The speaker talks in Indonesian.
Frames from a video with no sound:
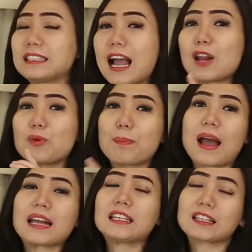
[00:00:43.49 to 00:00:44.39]
jangan
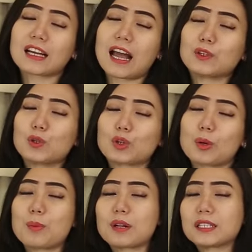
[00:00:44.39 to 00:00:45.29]
lupa ditekan dulu
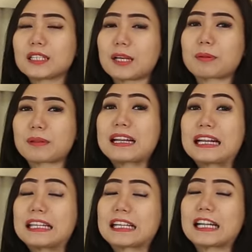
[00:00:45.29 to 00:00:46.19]
tombol subscribe
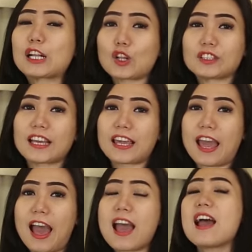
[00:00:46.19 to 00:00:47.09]
dan diklik
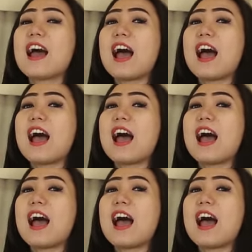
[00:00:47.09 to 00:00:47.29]
loncengnya